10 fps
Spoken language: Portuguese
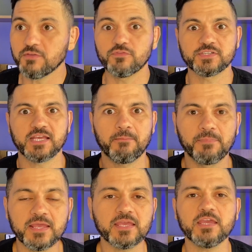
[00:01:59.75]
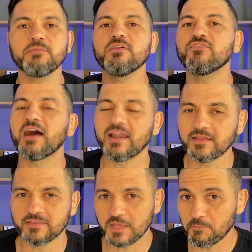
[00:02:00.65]
e você aplique e me
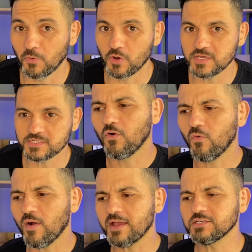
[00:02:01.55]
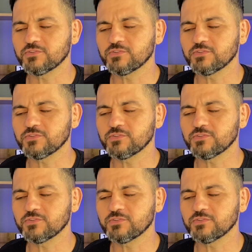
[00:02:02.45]
fala depois quais